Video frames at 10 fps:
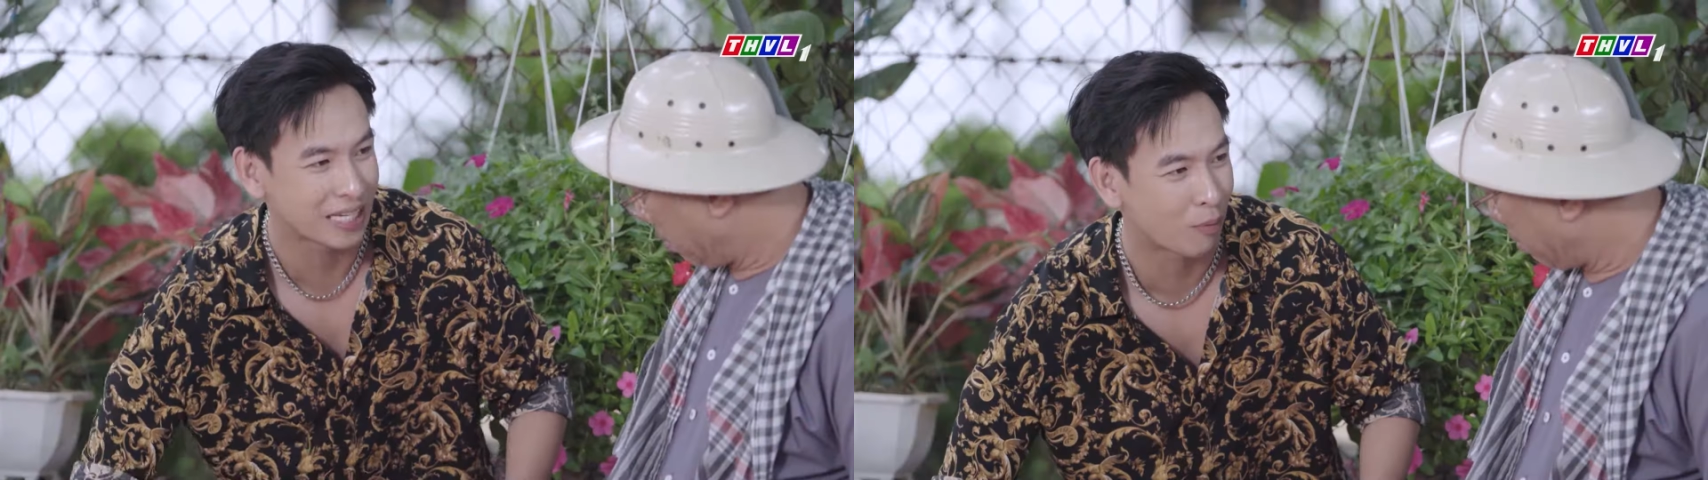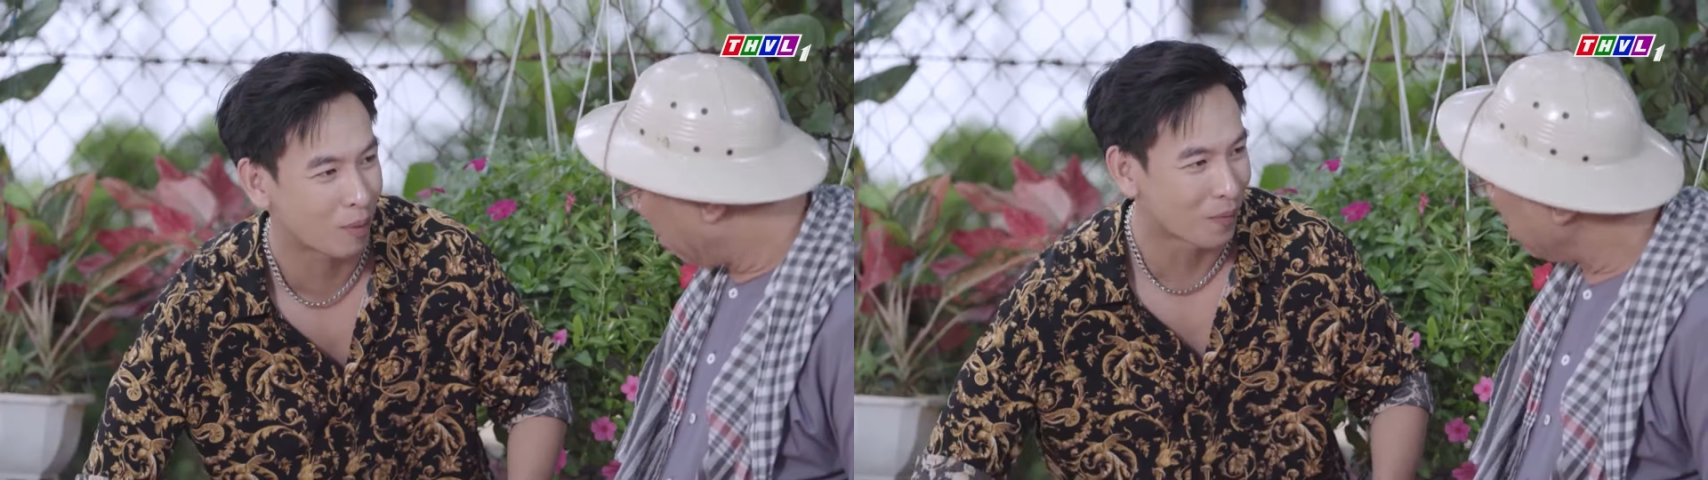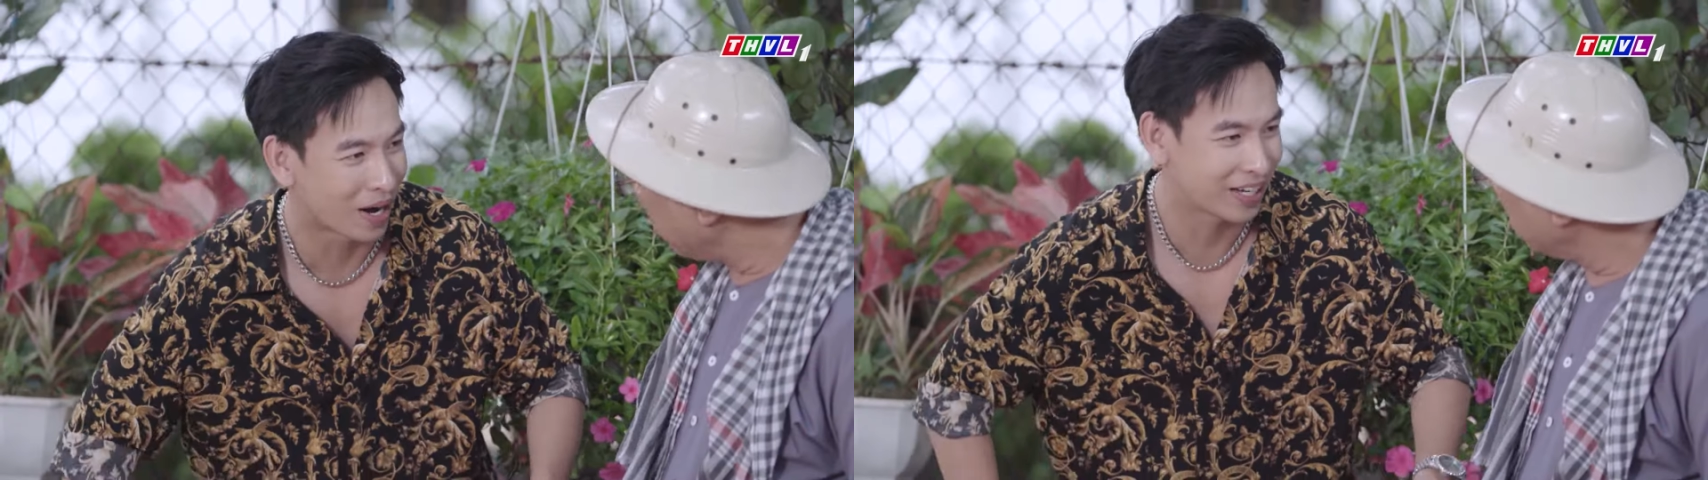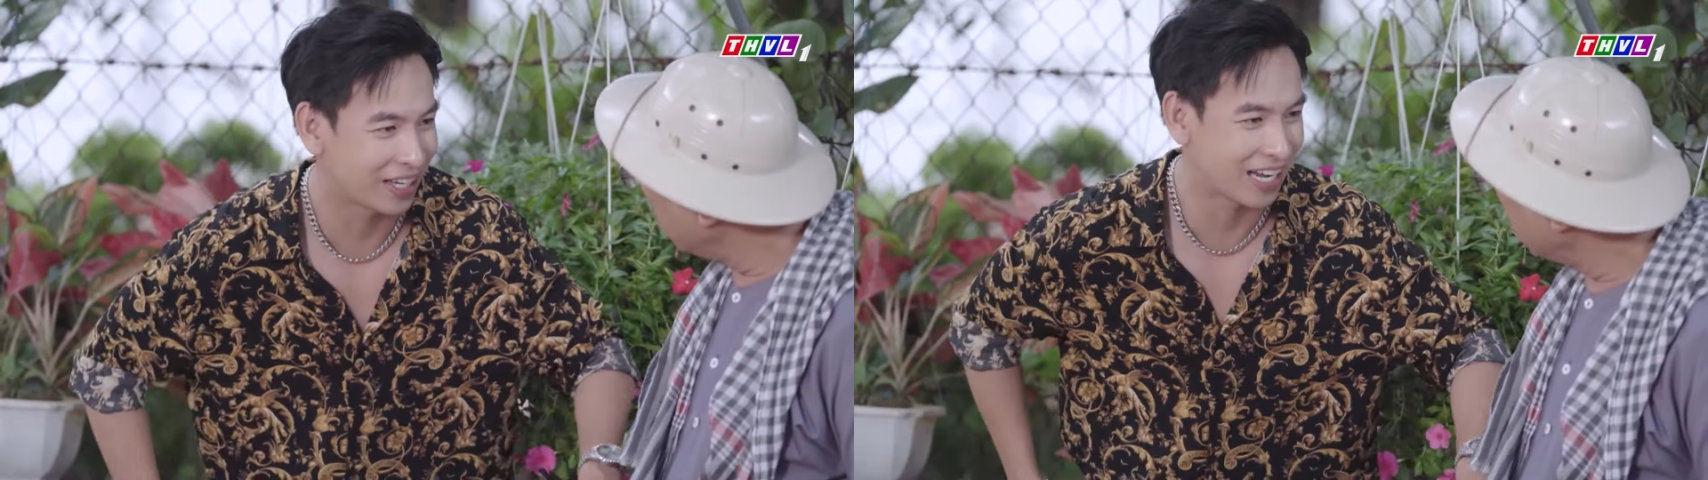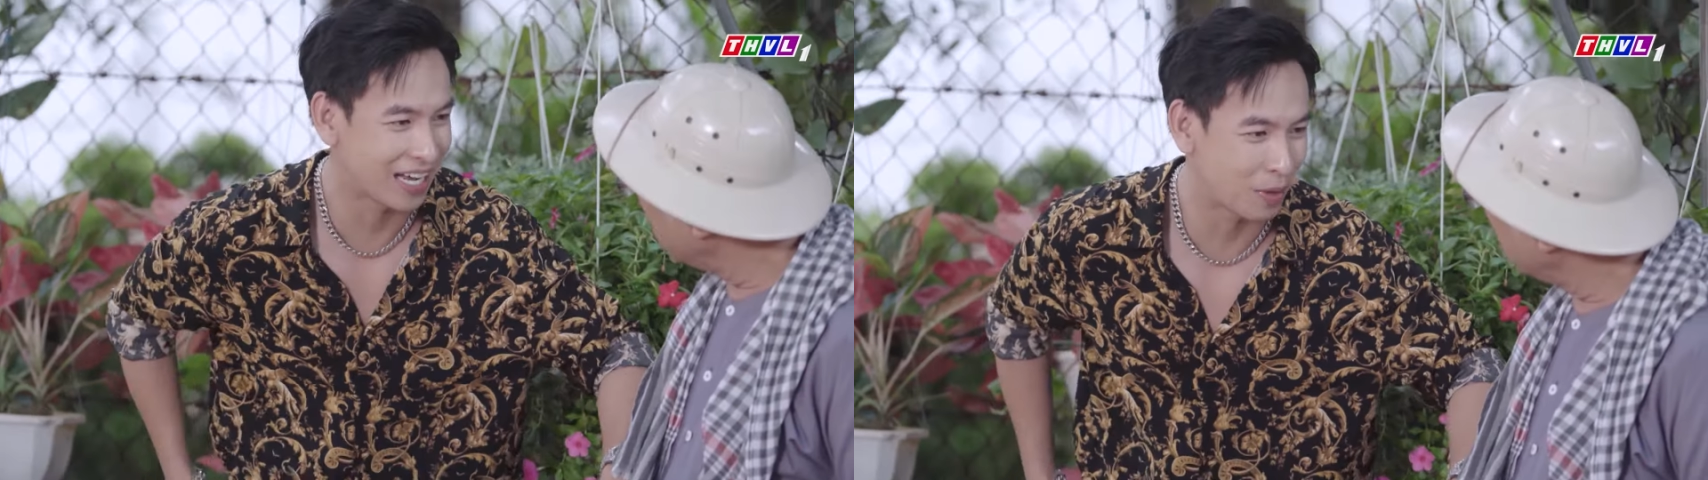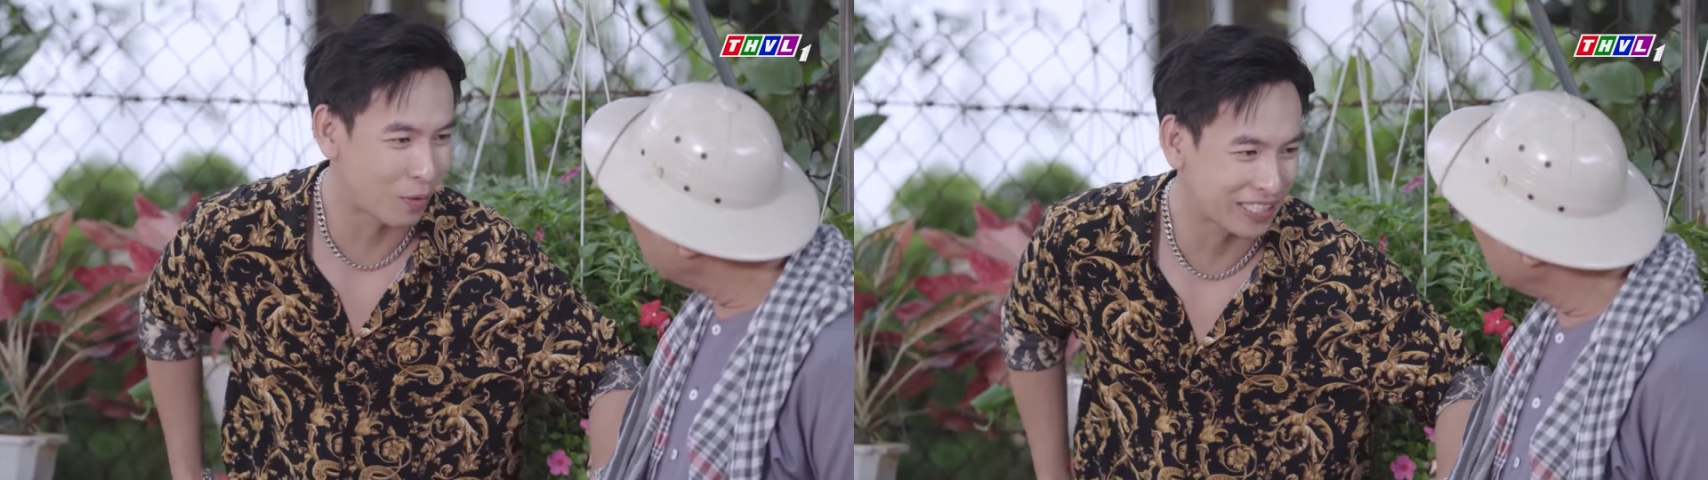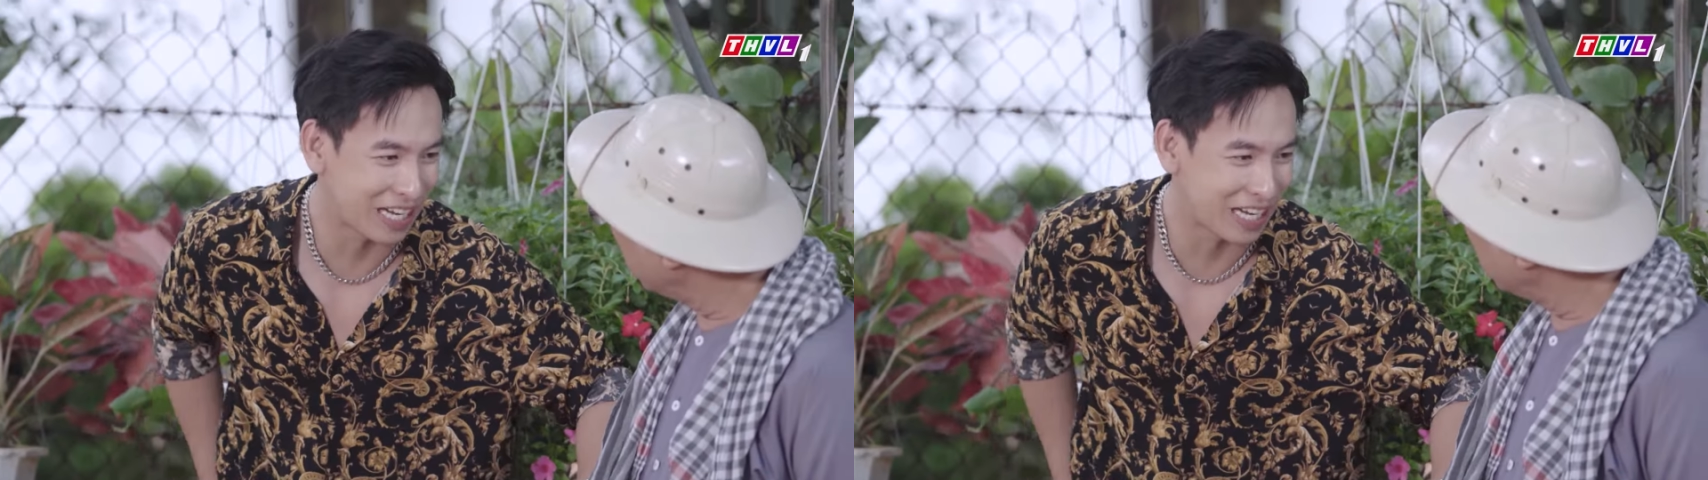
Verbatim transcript: về qua một bên đi cái này mới quan